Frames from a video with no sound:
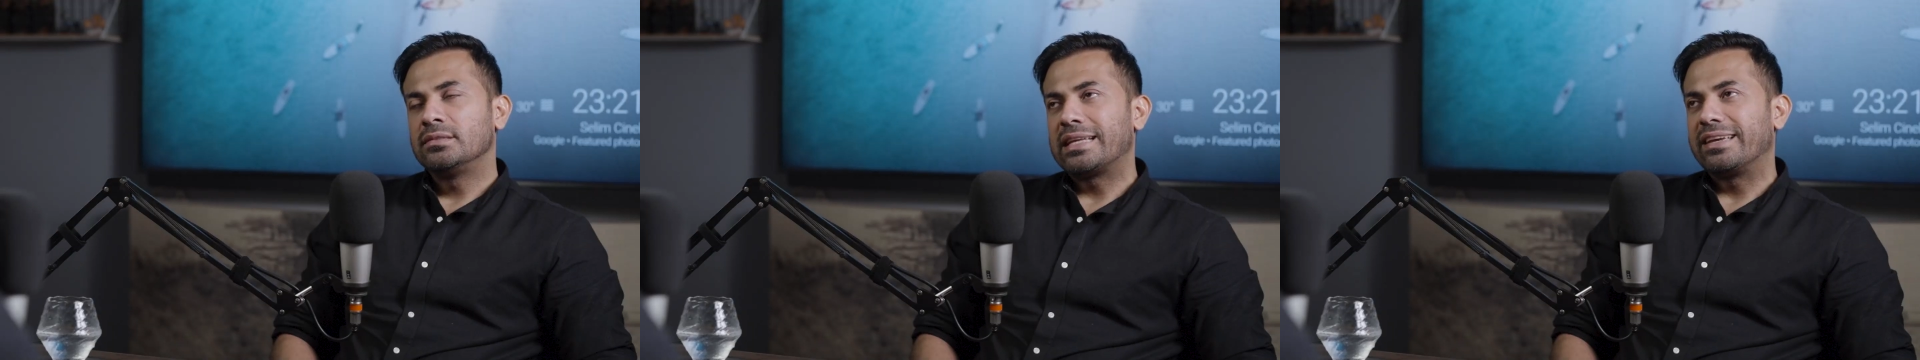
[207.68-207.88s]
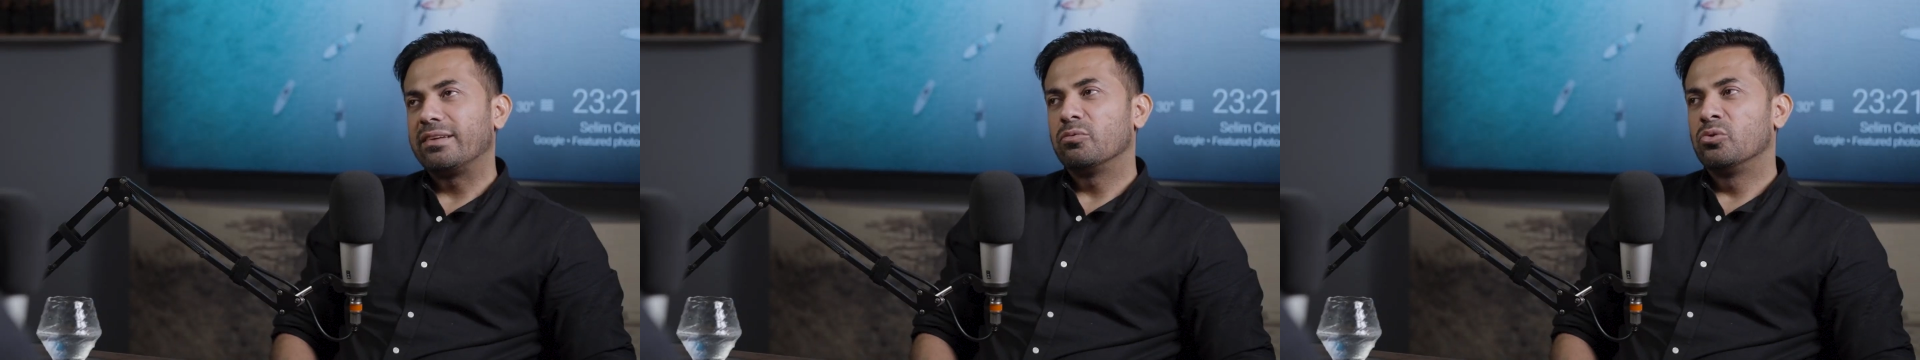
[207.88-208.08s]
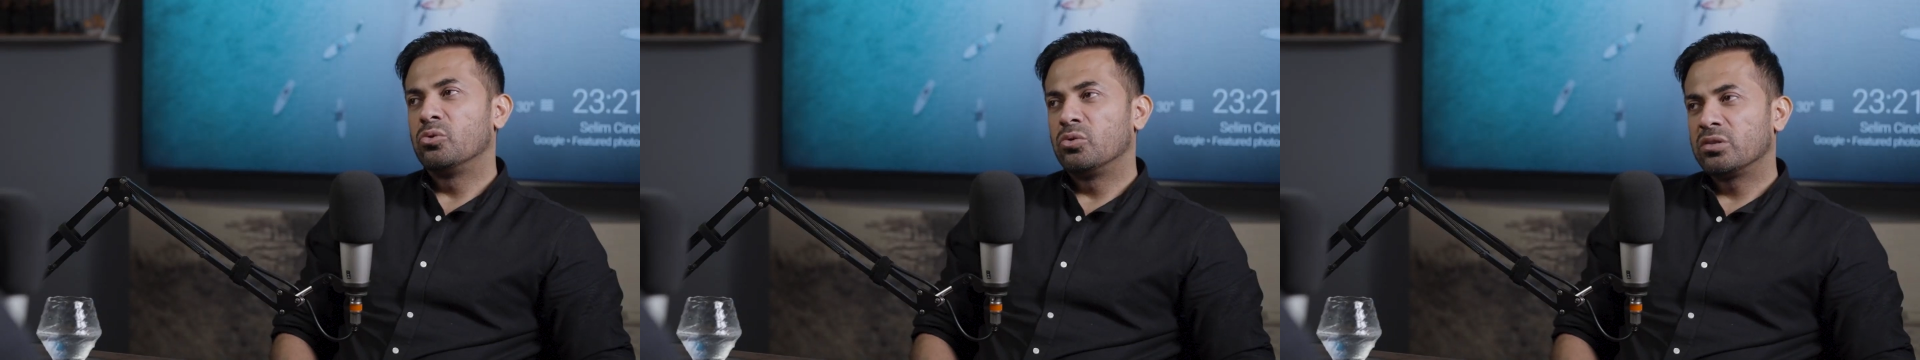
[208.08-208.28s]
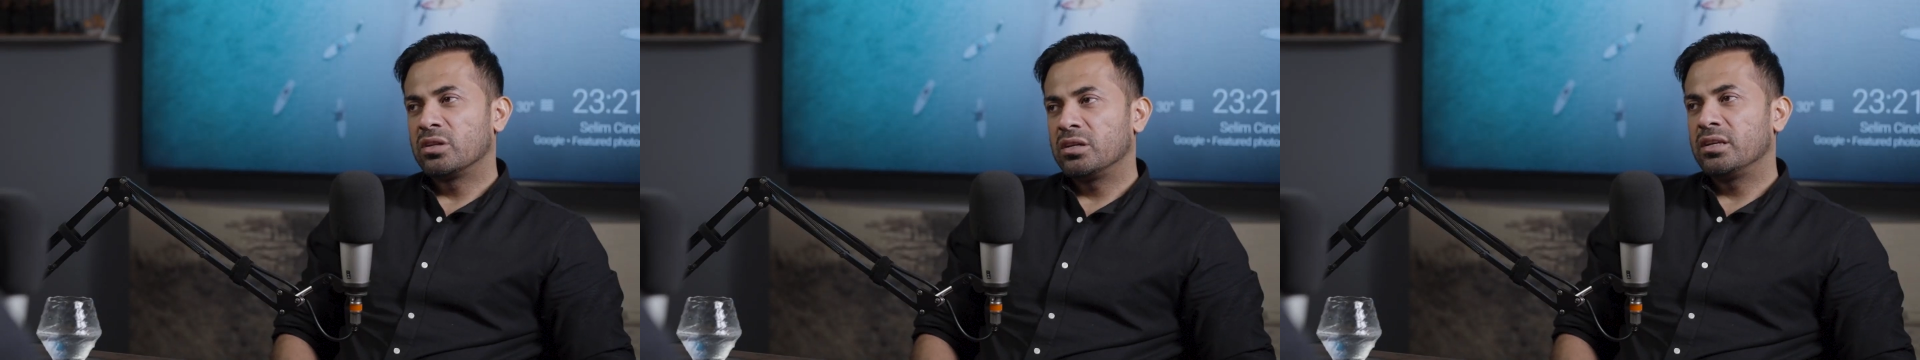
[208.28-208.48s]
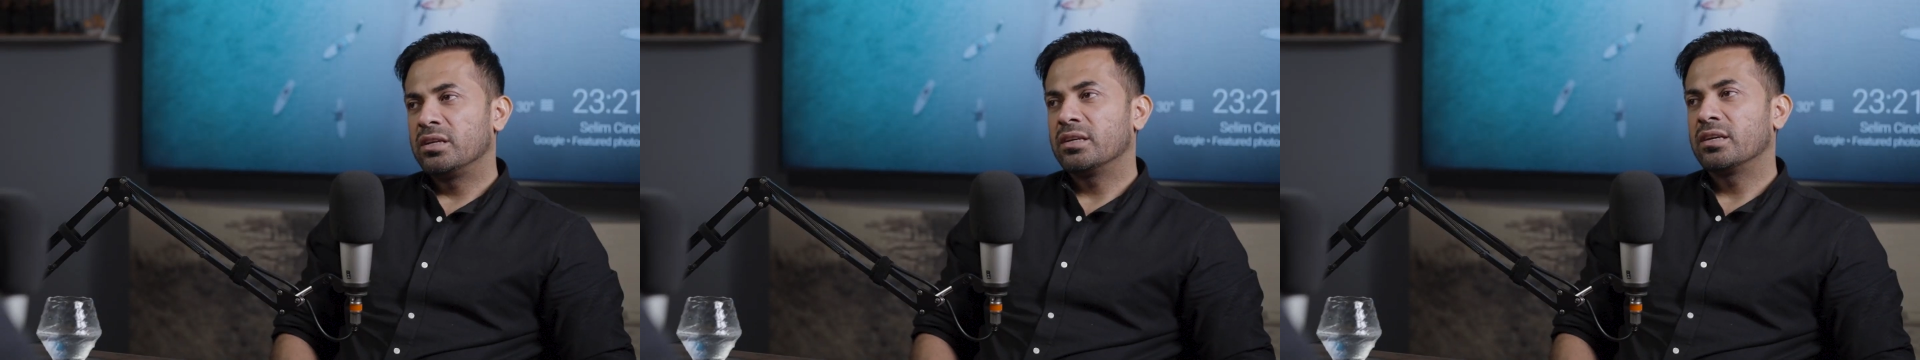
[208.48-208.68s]
नहीं वो होता
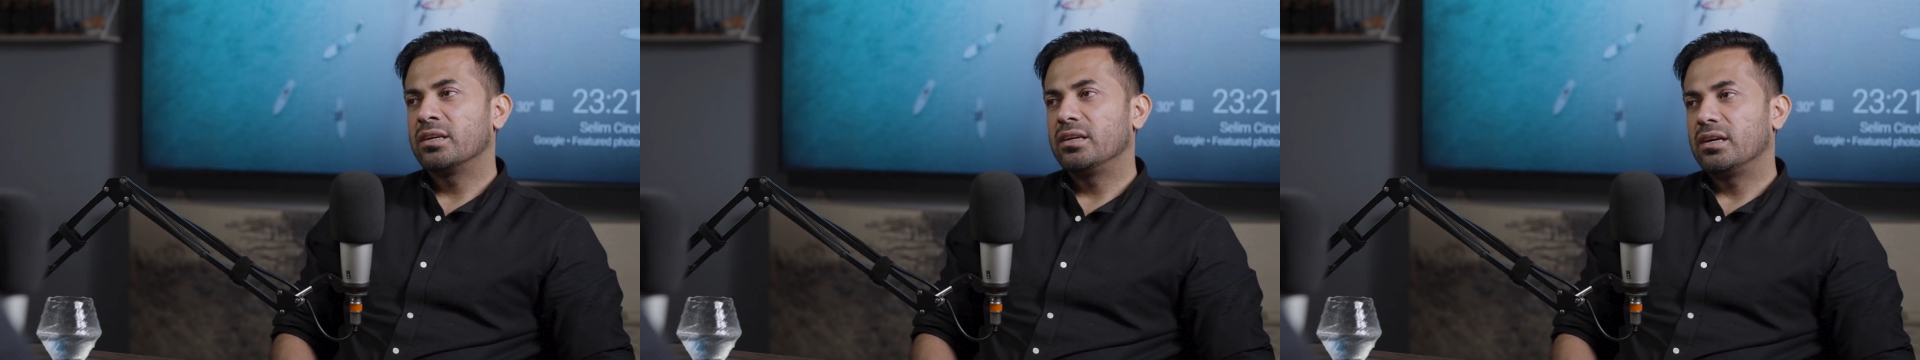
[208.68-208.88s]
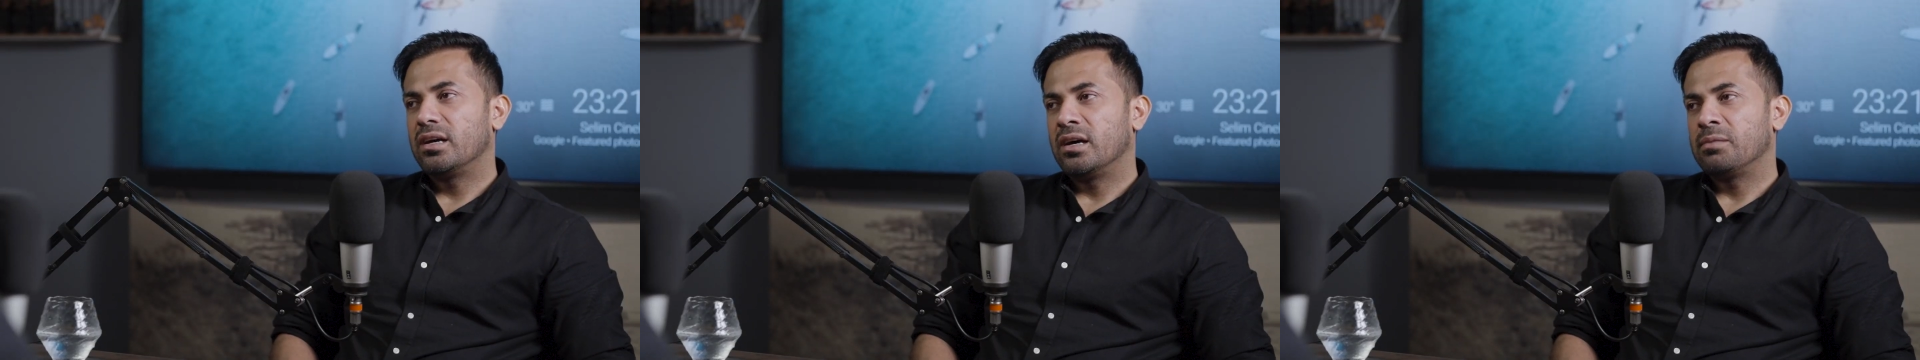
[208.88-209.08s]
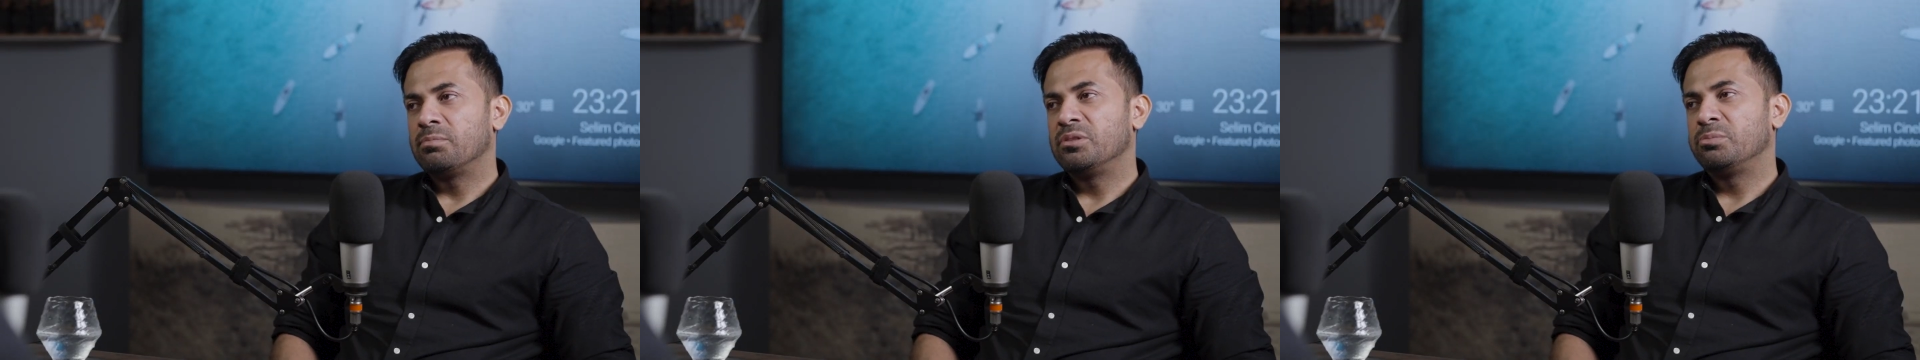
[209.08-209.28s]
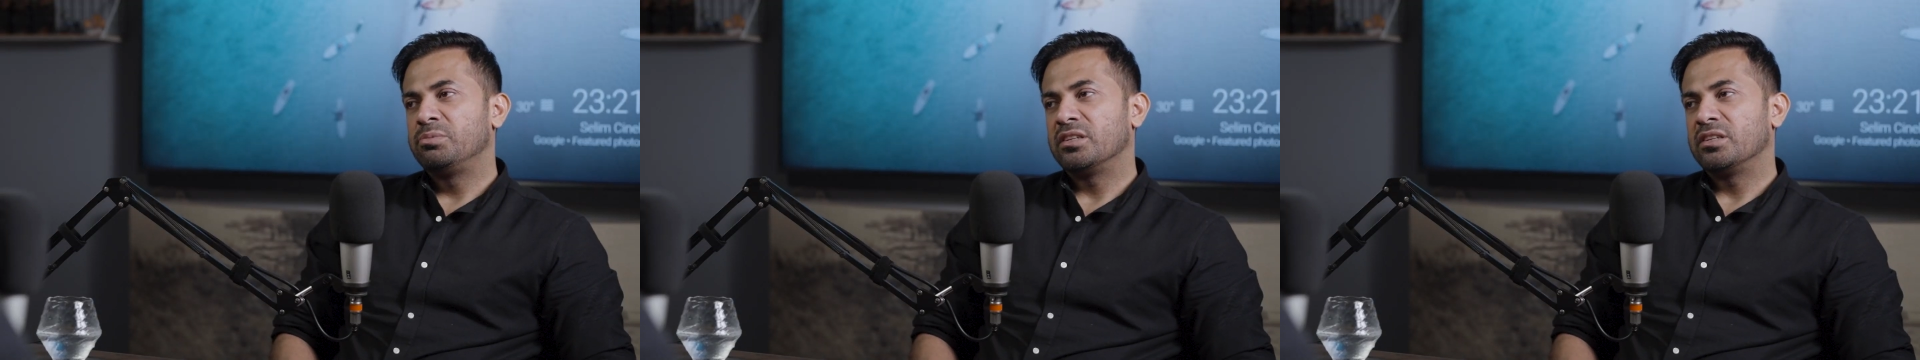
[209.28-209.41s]
ही है कि आप जब